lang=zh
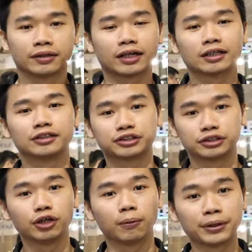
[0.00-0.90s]
那个
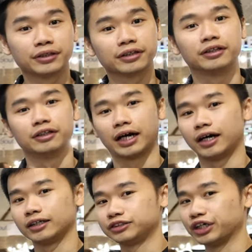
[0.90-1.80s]
十六 pin 的
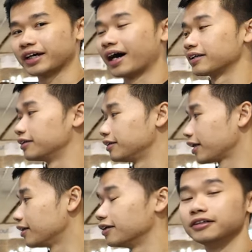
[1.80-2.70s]
啊显卡的
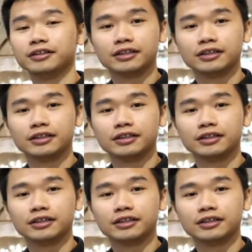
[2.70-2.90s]
那个